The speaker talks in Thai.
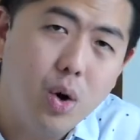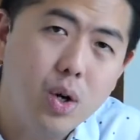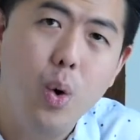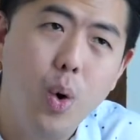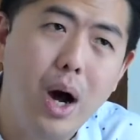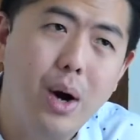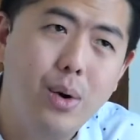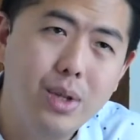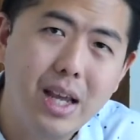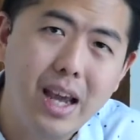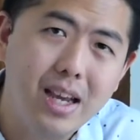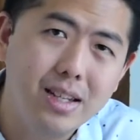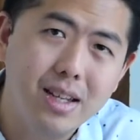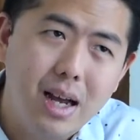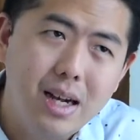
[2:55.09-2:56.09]
2 whole out
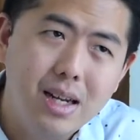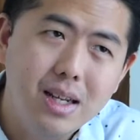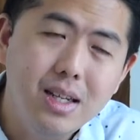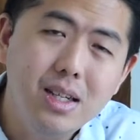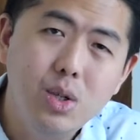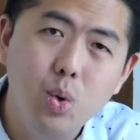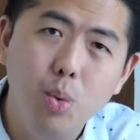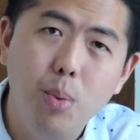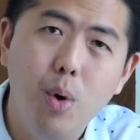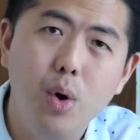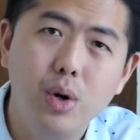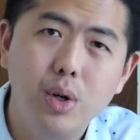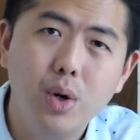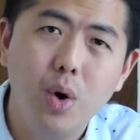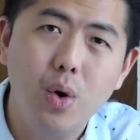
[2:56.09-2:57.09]
test อันนี้คือดูผ
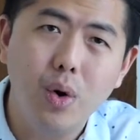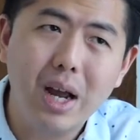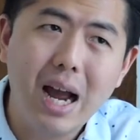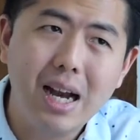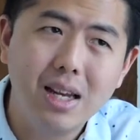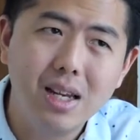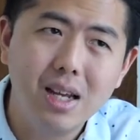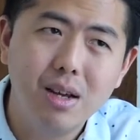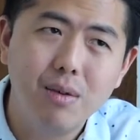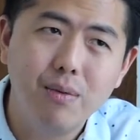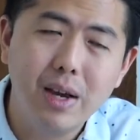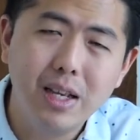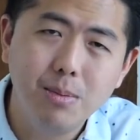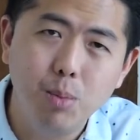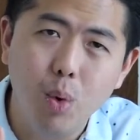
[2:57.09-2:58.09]
ลของการยิง
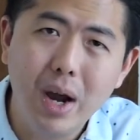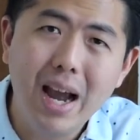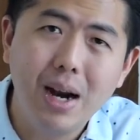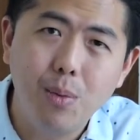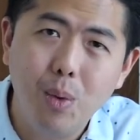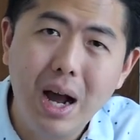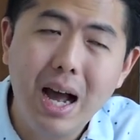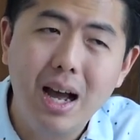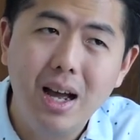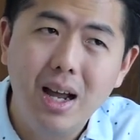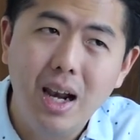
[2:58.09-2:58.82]
Facebook ad ว่า